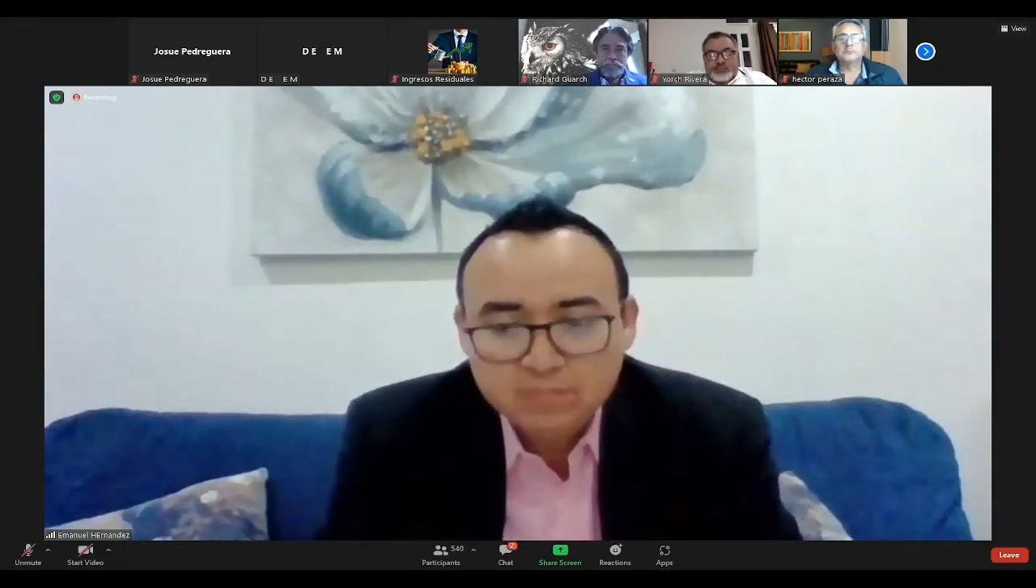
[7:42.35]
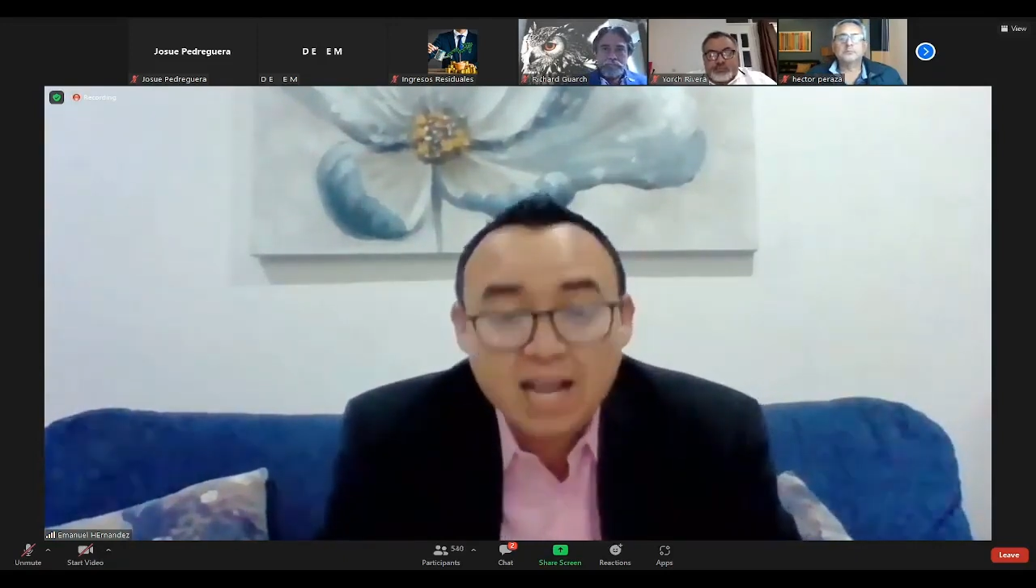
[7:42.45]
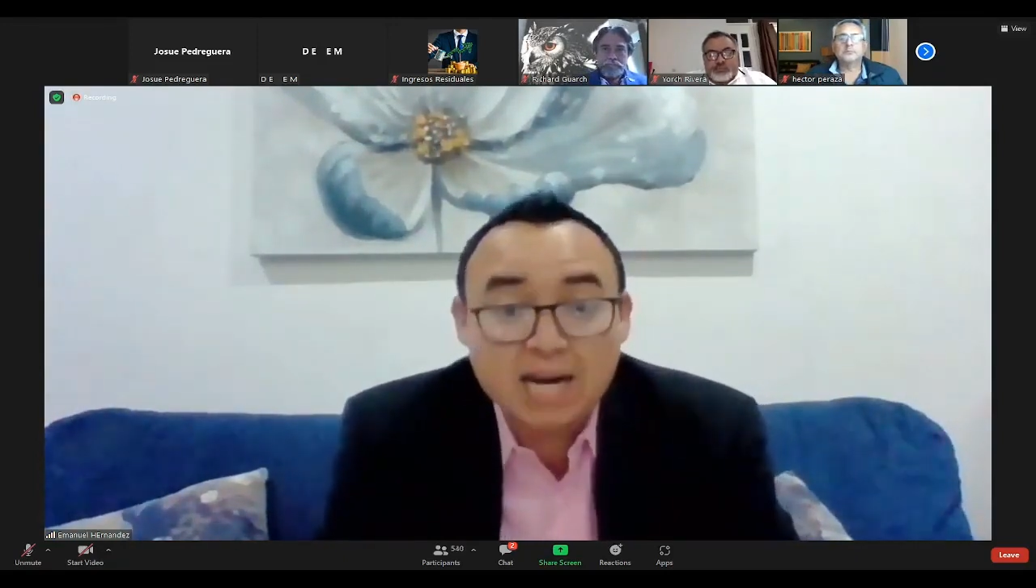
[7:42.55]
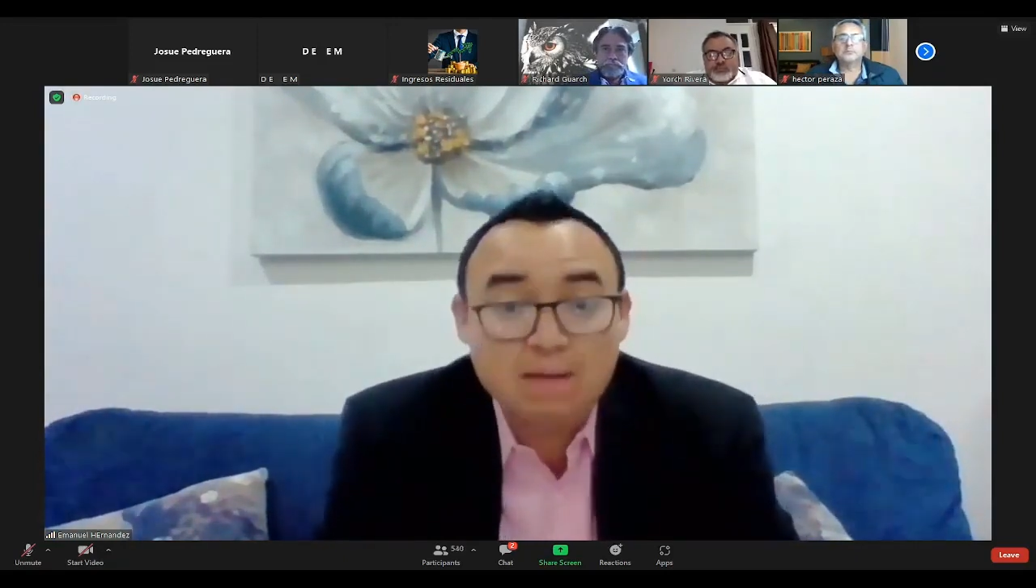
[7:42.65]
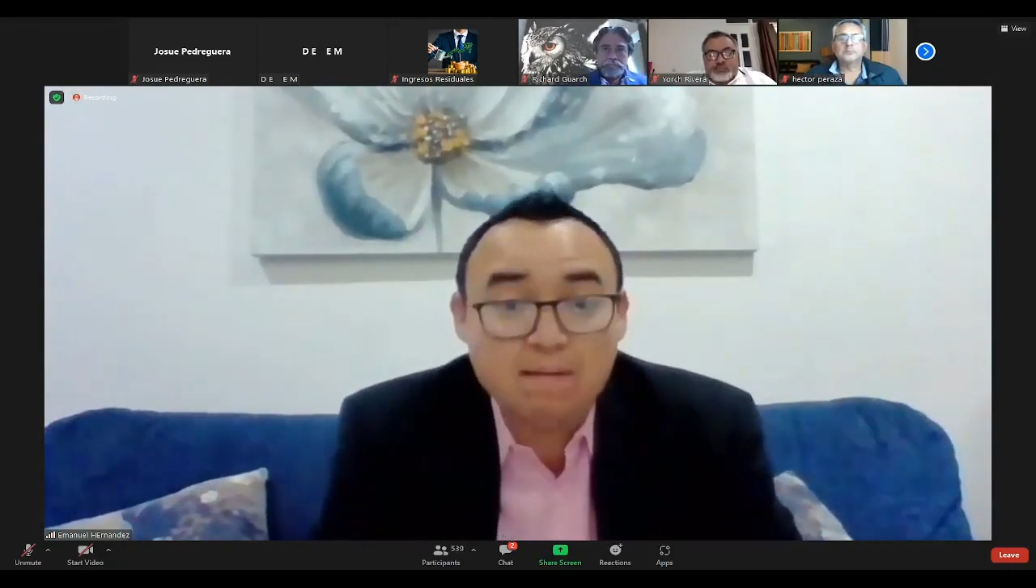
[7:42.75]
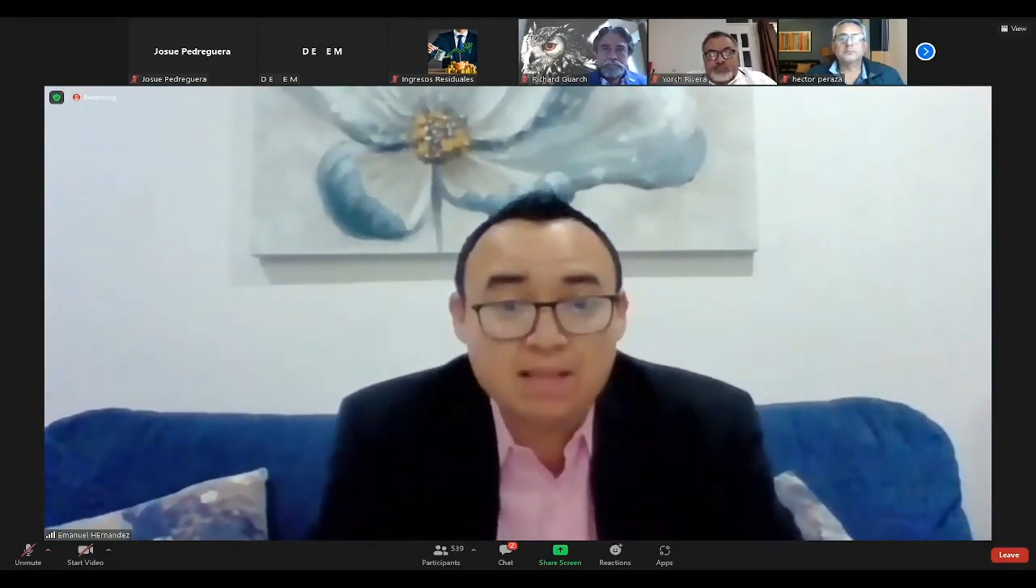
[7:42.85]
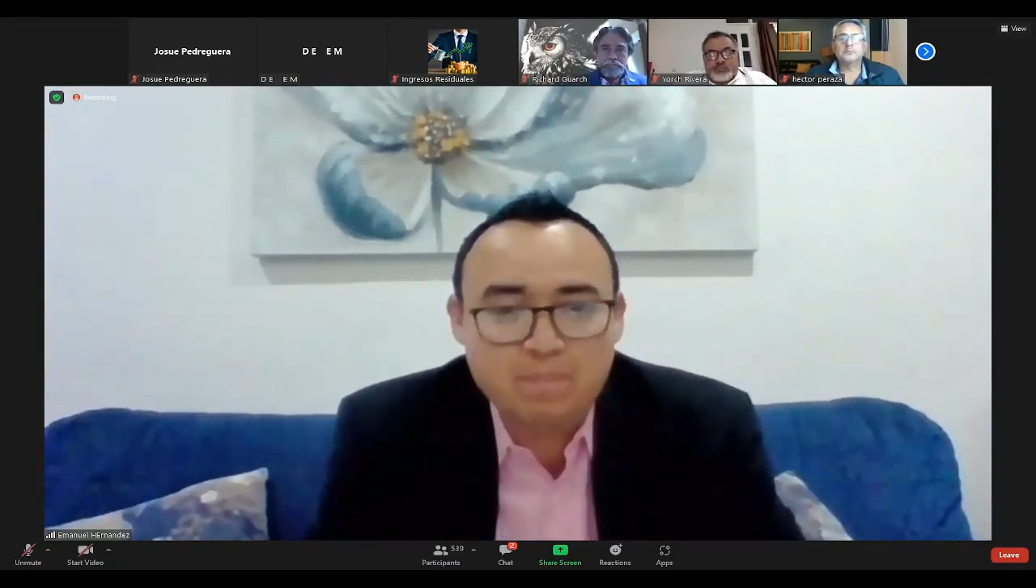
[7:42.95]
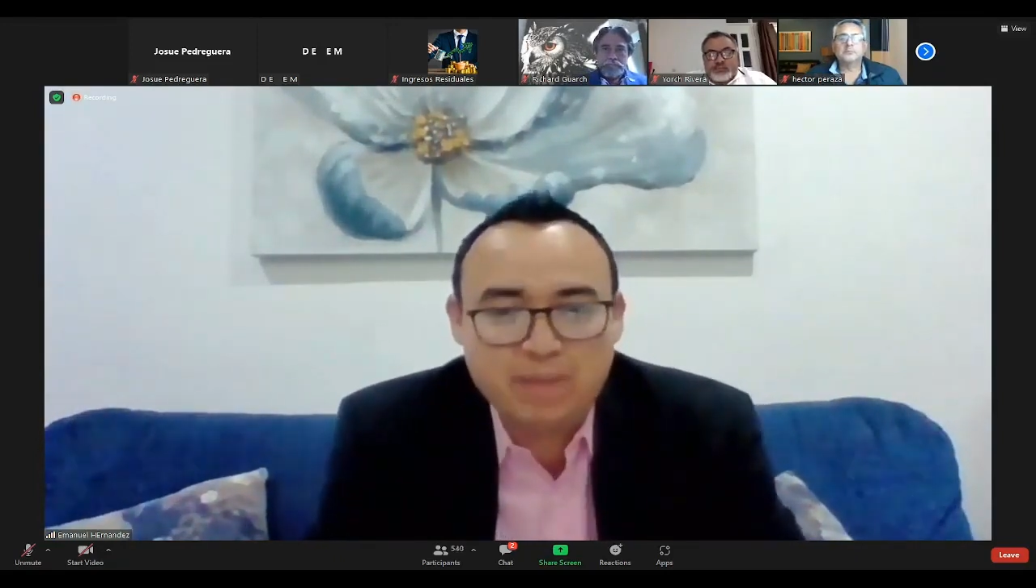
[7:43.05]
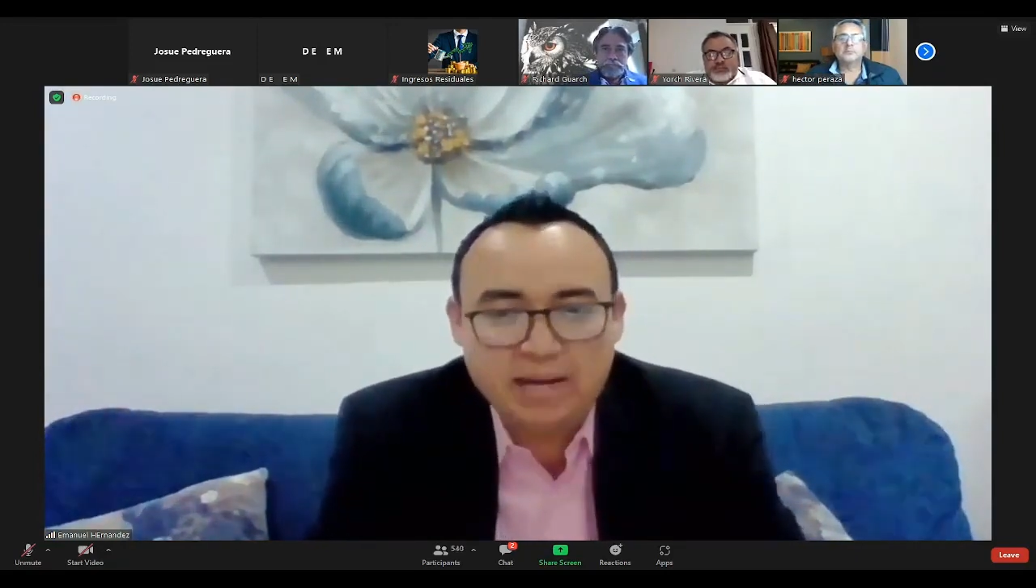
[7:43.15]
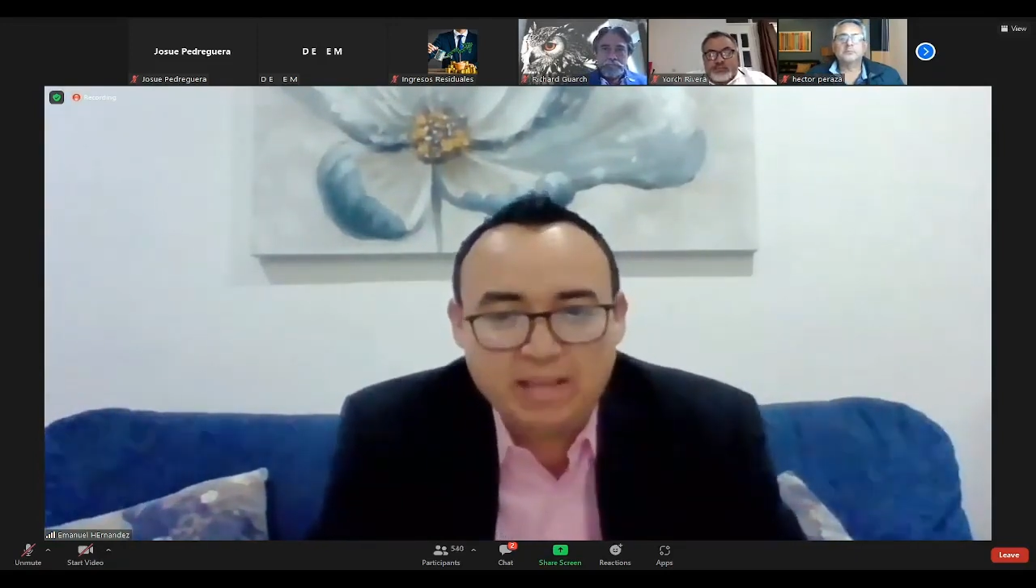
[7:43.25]
acababa de
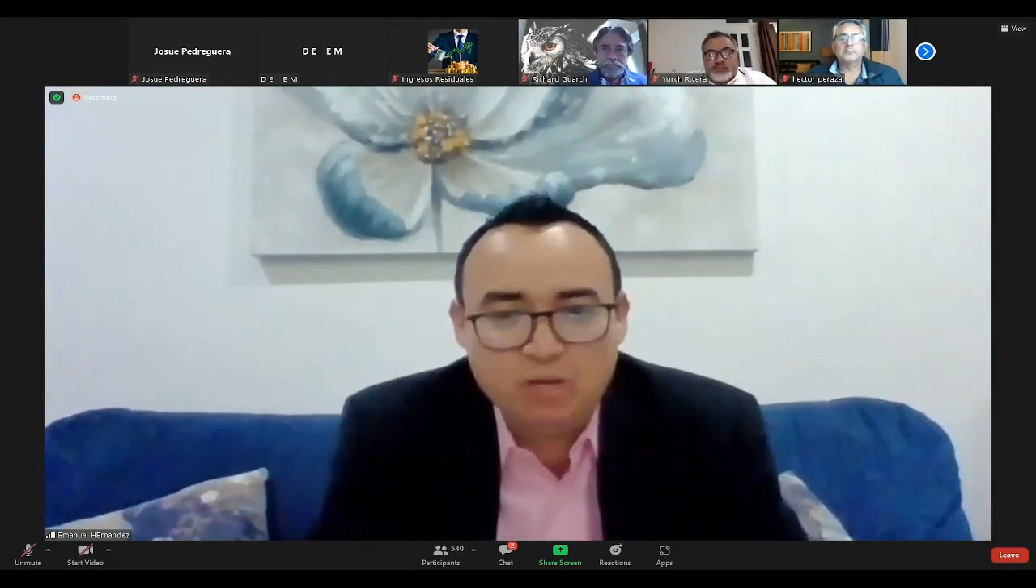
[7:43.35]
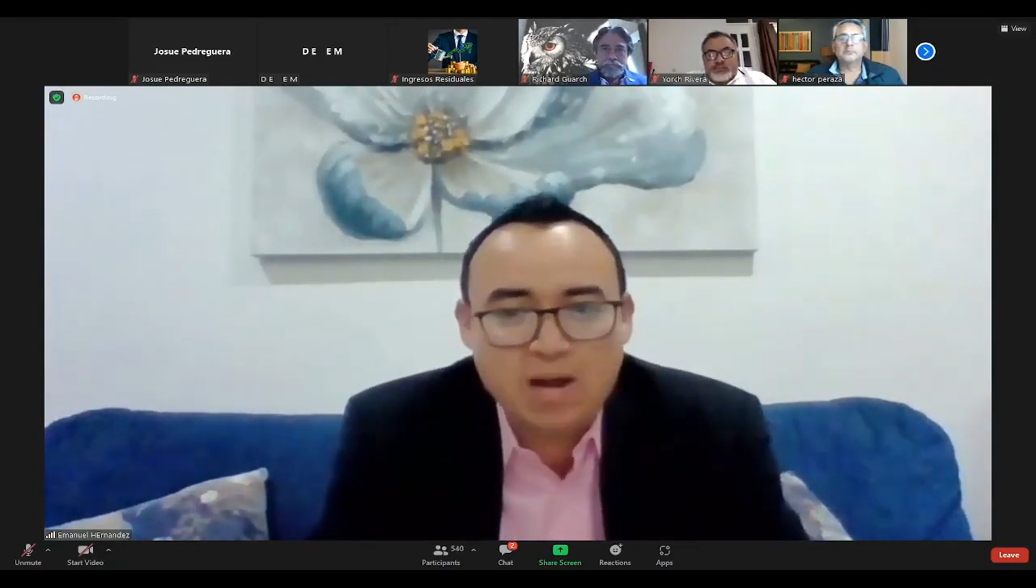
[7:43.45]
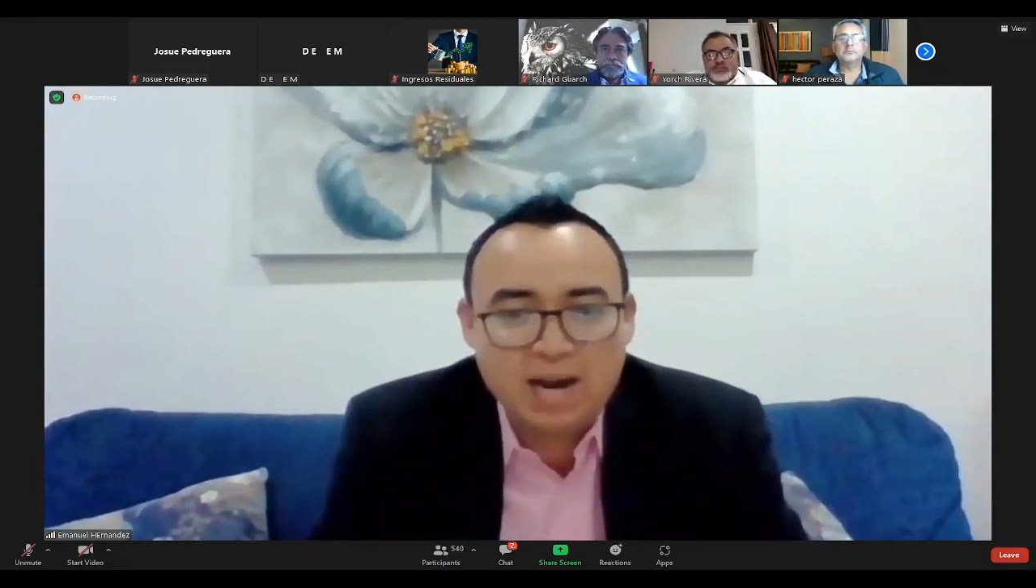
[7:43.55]
perder una